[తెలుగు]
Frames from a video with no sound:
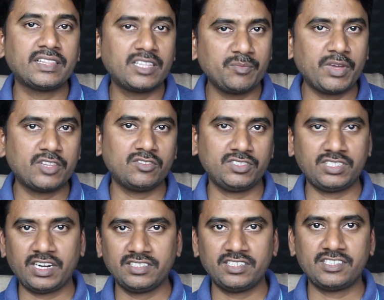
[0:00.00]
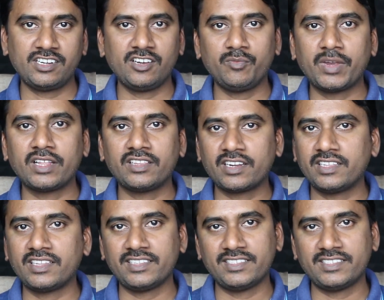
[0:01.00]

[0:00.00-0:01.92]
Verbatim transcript: నథింగ్ పేరుతో స్టార్ట్ చేసినట్లు మనందరికీ